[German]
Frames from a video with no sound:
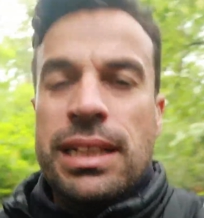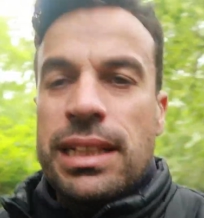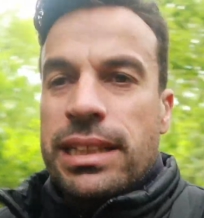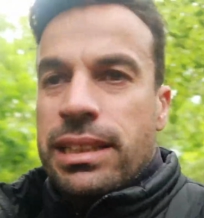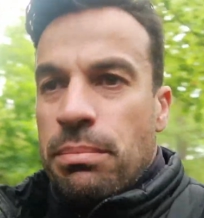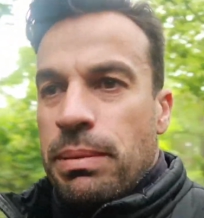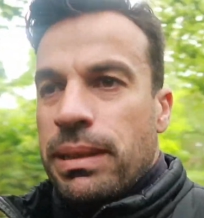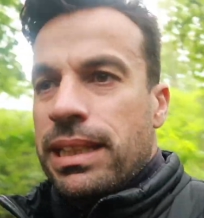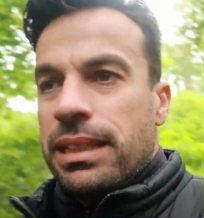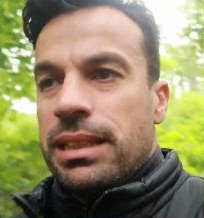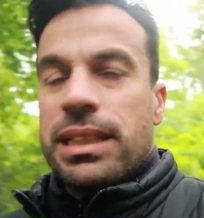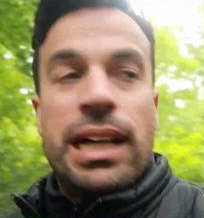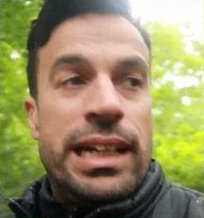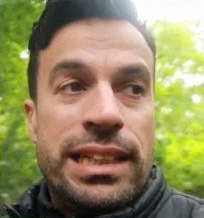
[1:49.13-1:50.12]
ich habe bei
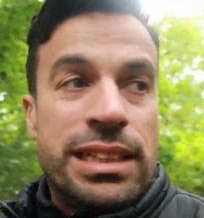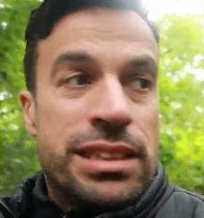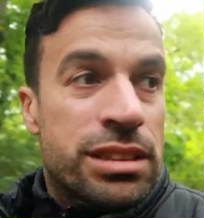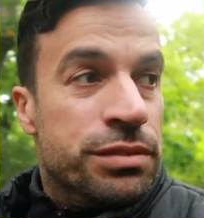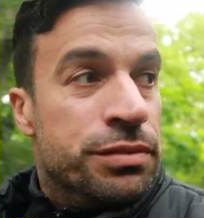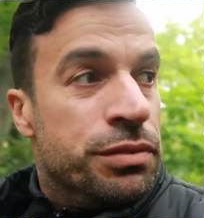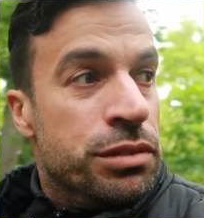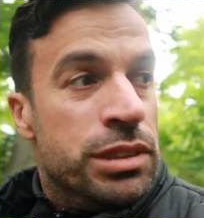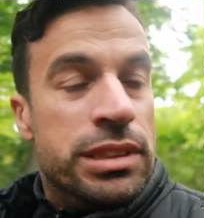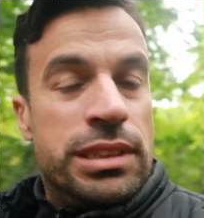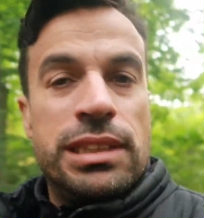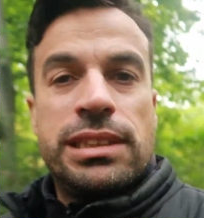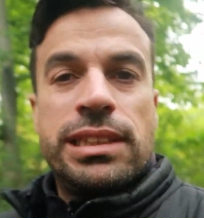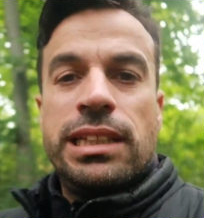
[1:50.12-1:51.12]
den dreien das Gefühl,
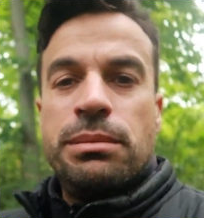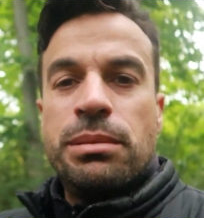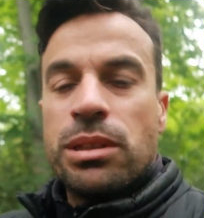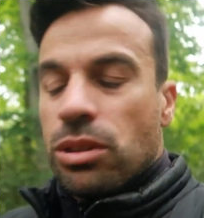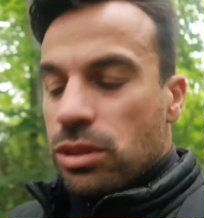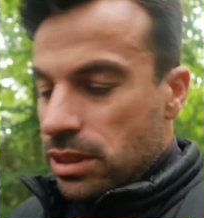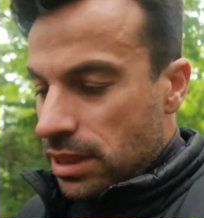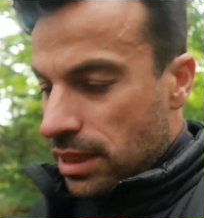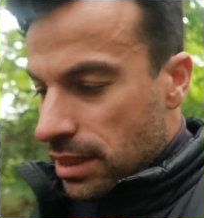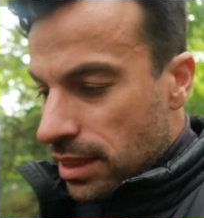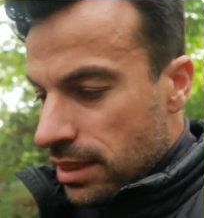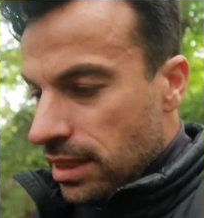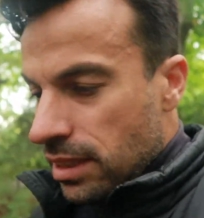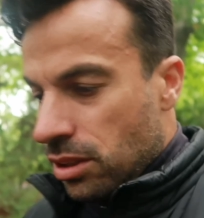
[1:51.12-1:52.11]
dass der liebe Gott sich
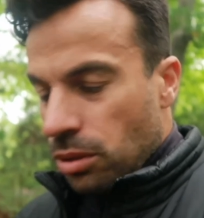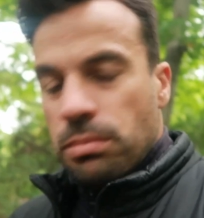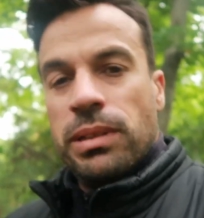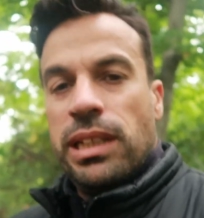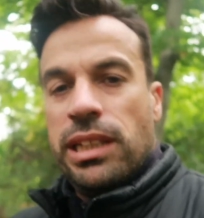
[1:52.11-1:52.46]
gedacht hat, komm,